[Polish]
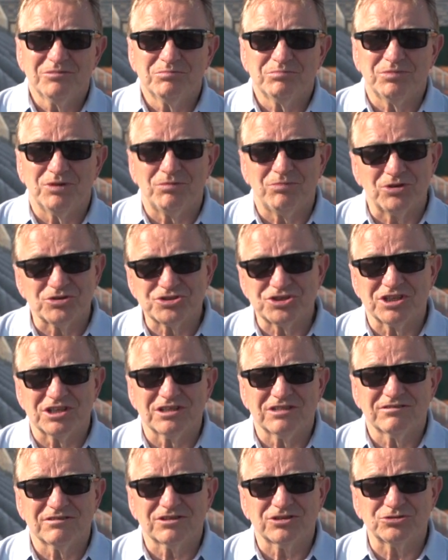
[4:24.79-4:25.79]
bo
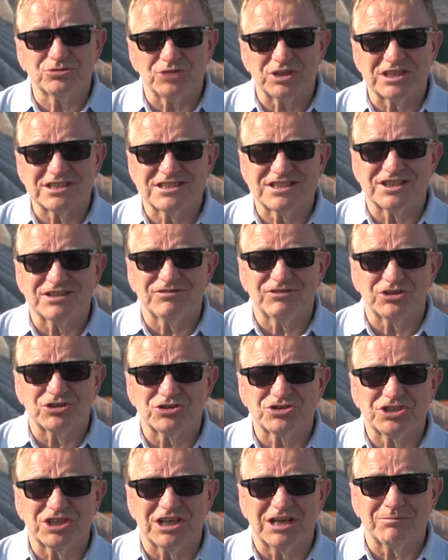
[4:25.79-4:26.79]
może któreś z nich
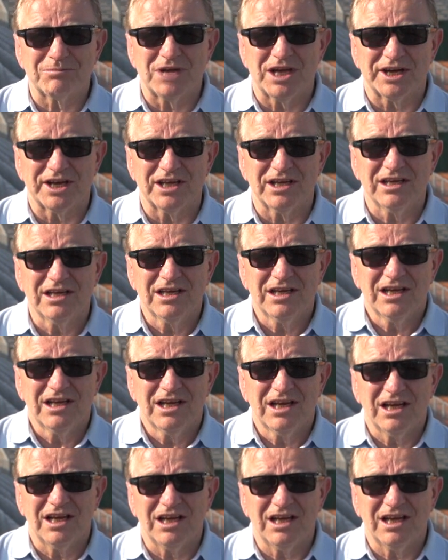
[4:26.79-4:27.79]
wyrośnie na miarę
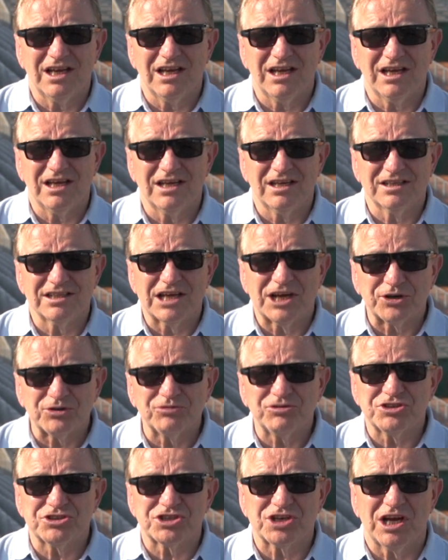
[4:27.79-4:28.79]
e,
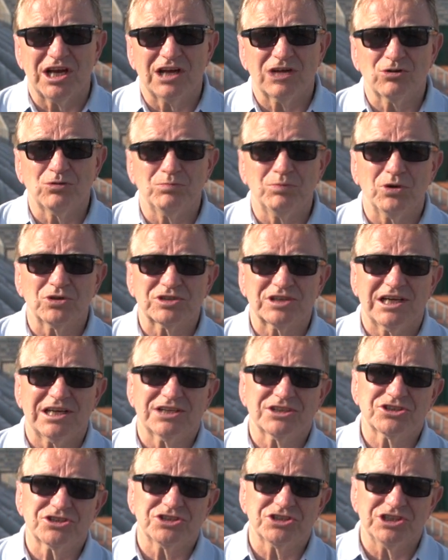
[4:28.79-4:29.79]
Janowicza,
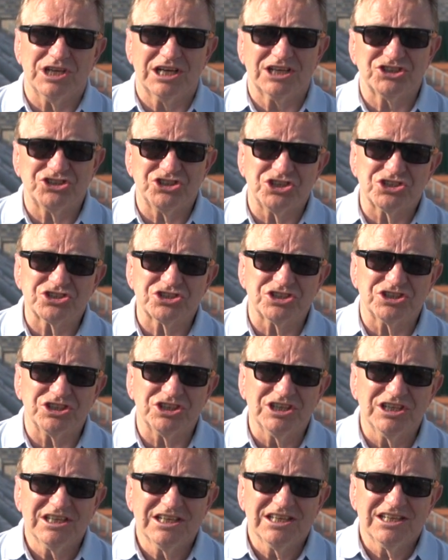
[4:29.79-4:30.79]
Kubota czy
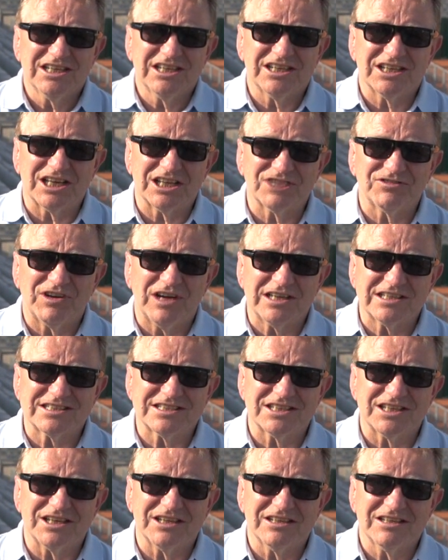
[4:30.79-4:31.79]
Agnieszki
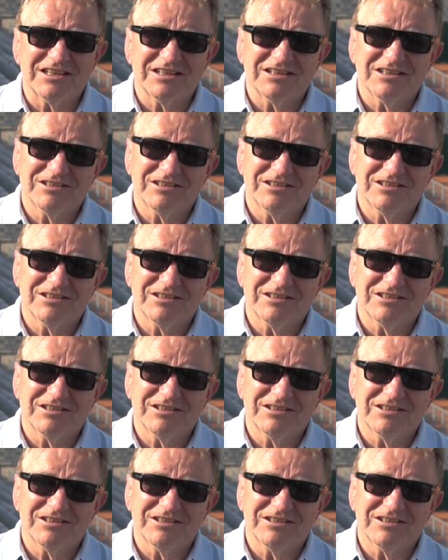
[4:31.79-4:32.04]
Radwańskiej.